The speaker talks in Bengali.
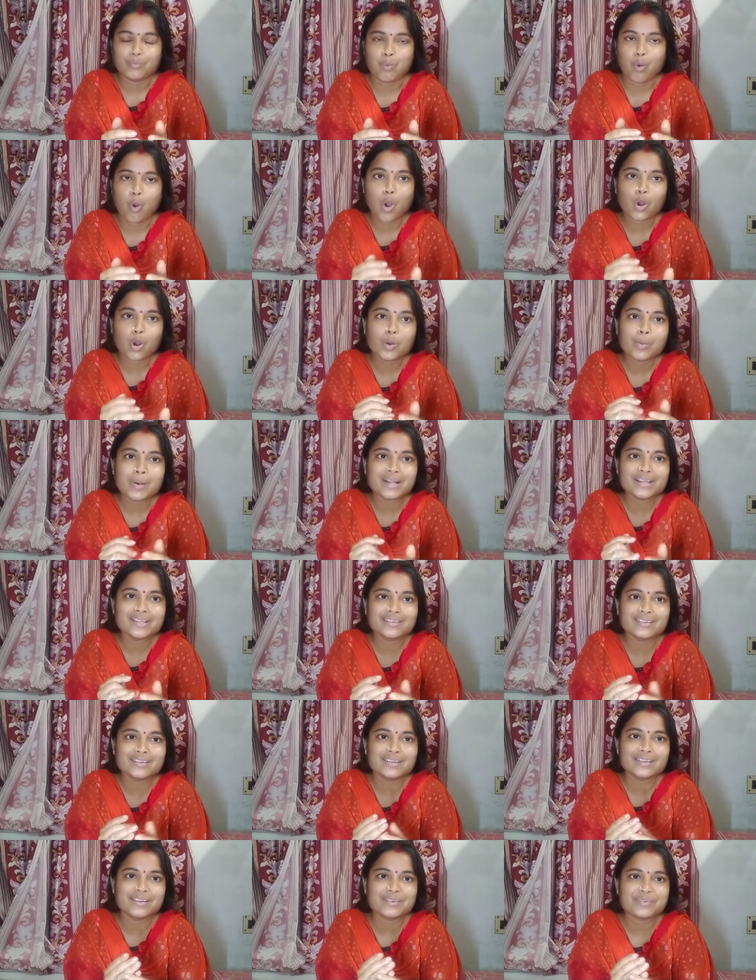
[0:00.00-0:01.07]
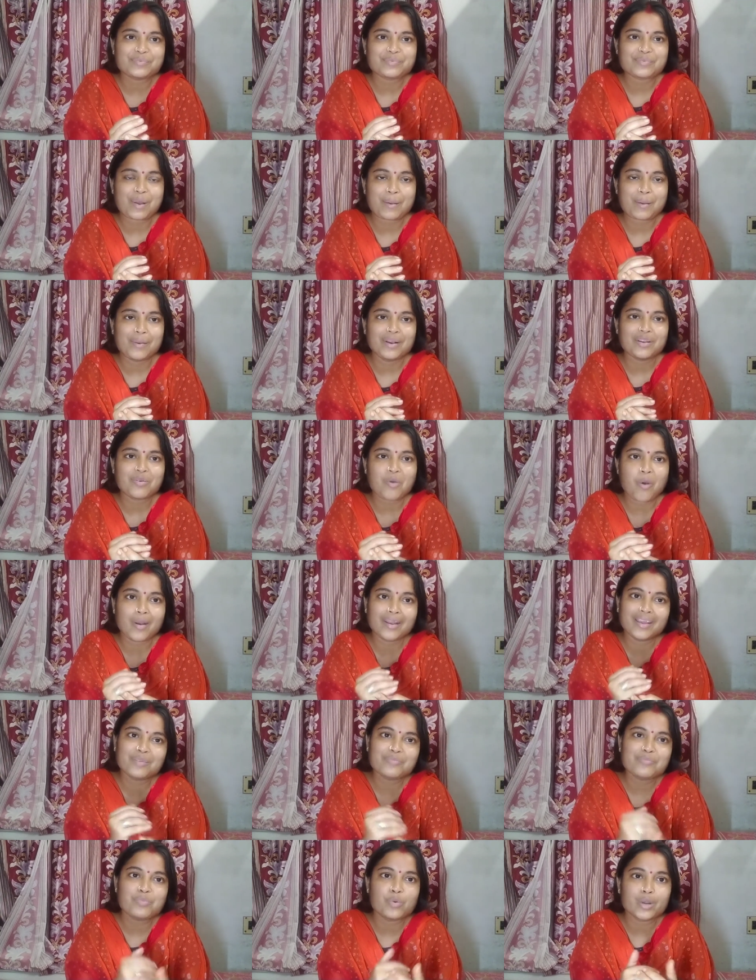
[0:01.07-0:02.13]
ভগবান আমার অনেক
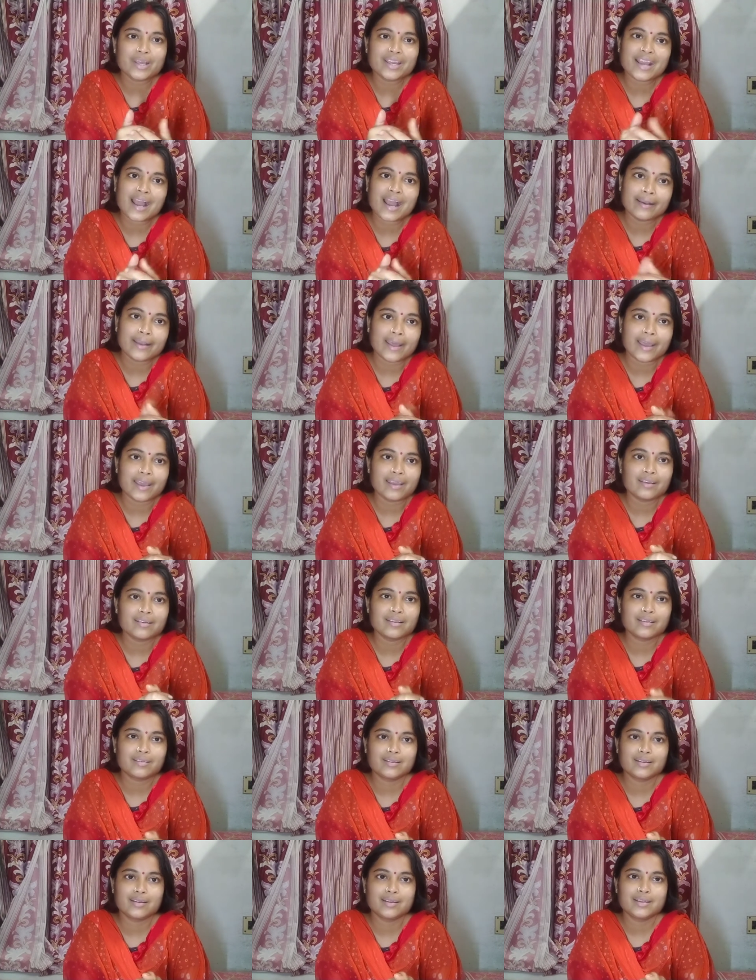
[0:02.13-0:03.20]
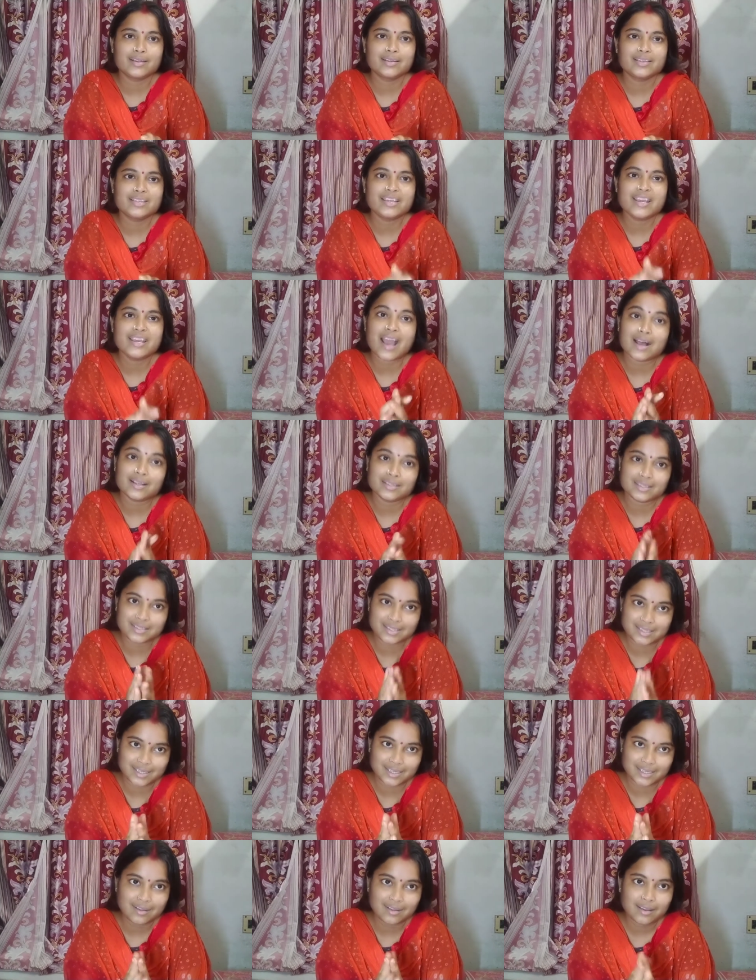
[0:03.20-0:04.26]
পরীক্ষা নেয় এটা নিয়ে
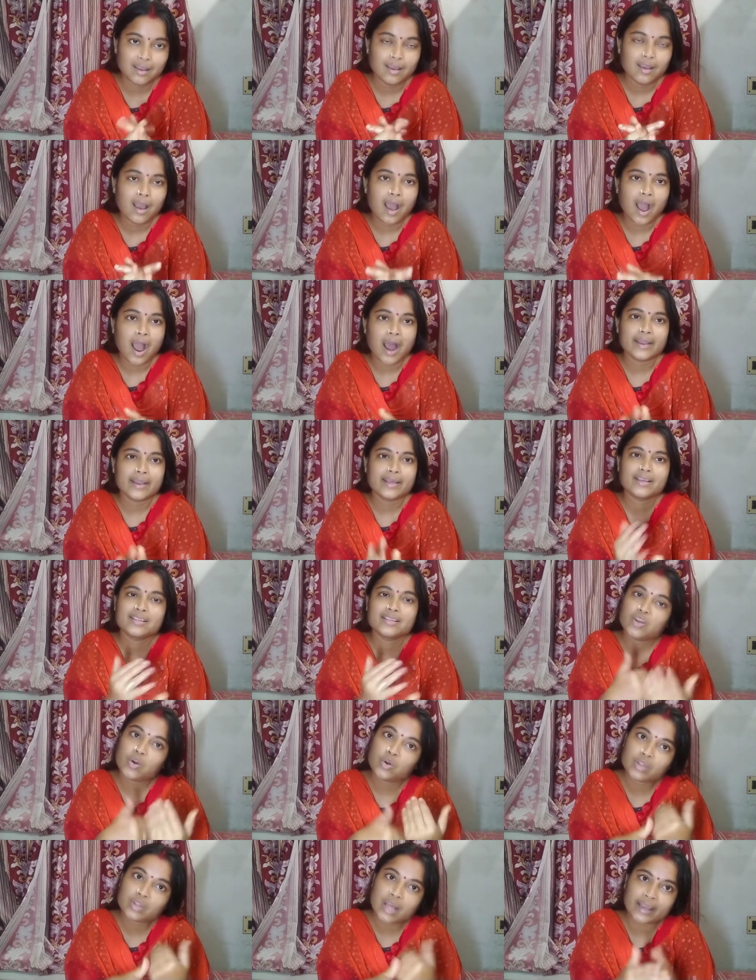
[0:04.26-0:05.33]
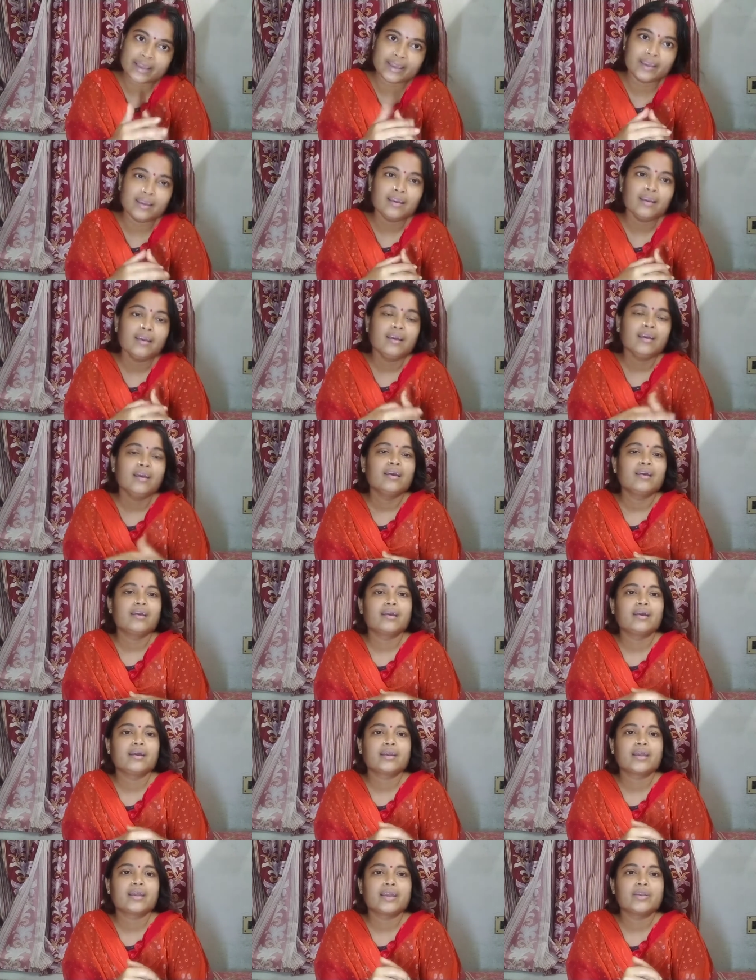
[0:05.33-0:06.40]
আসছে আর এসেও থাকে
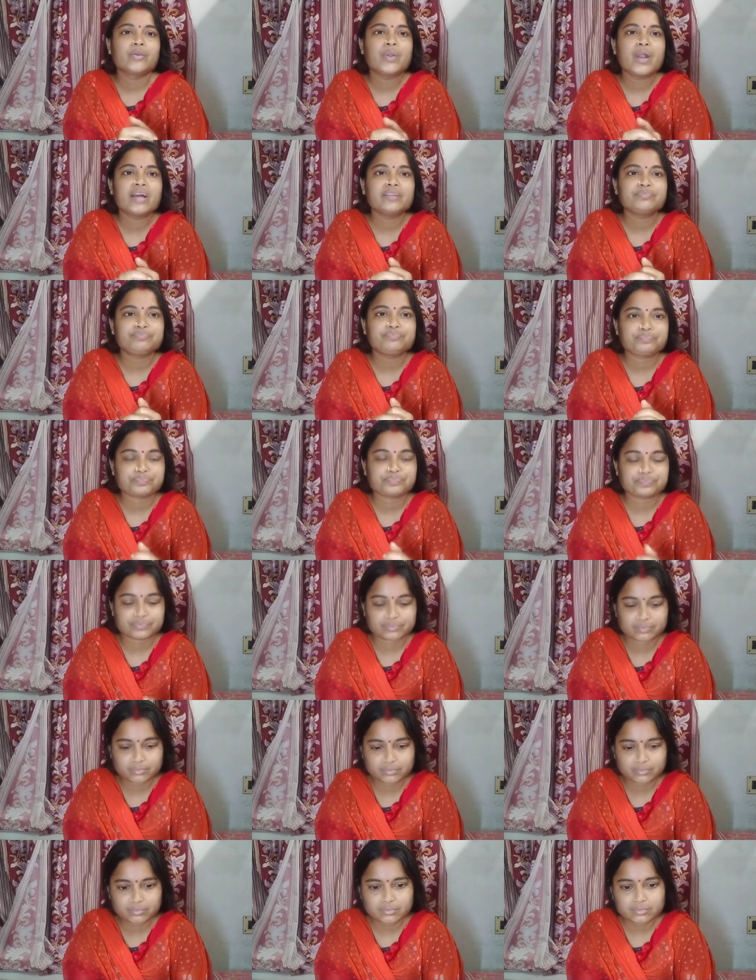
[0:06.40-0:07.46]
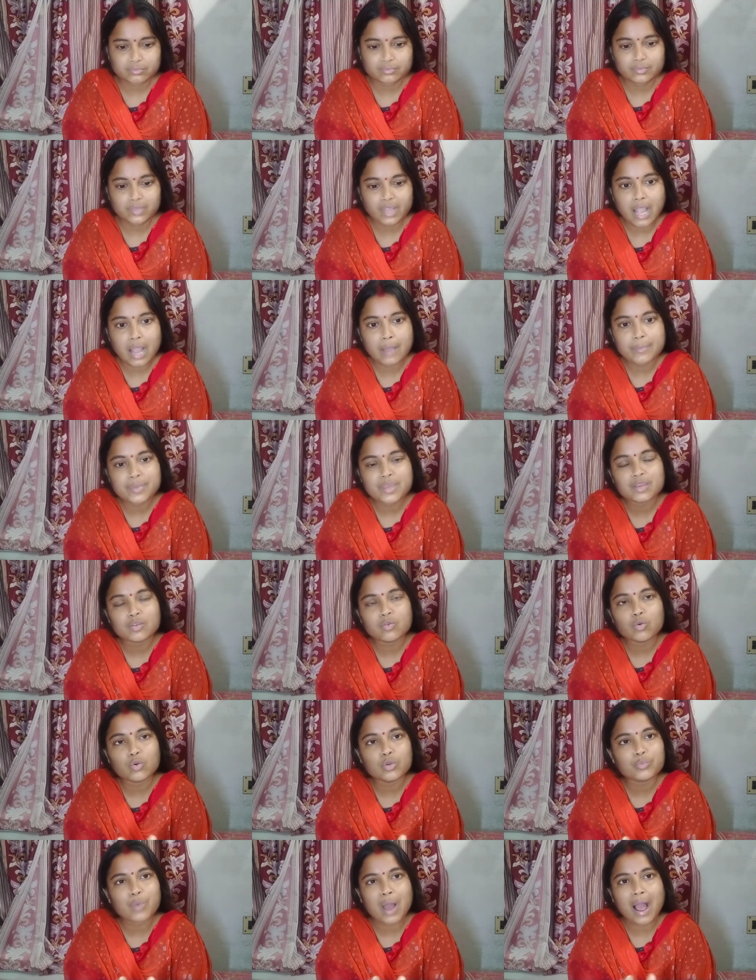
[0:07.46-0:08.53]
কেননা আমি
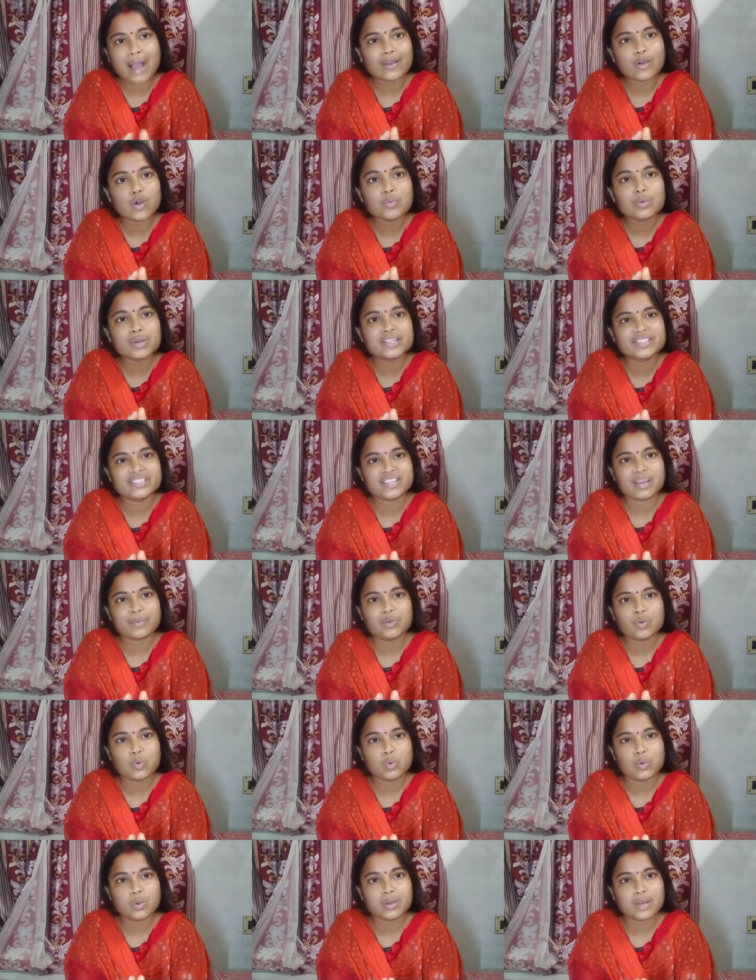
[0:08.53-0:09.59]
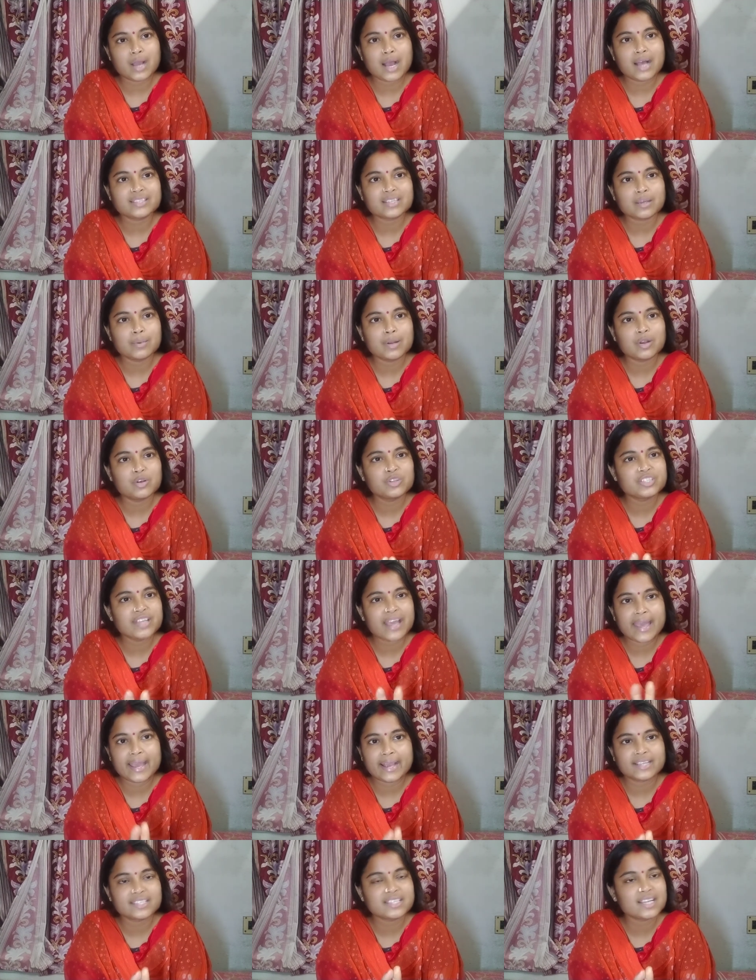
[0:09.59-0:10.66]
কোনো আগেও বলেছি আমি কোনো কাজ আমার হচ্ছে
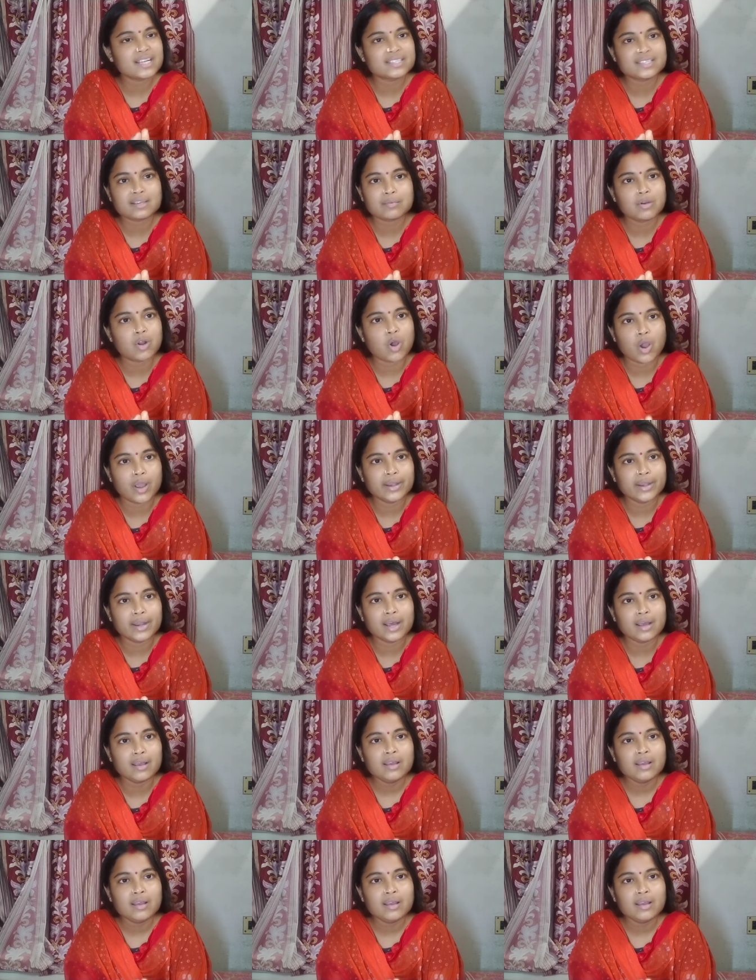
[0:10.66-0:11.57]
এক চান্সে আমার হয় না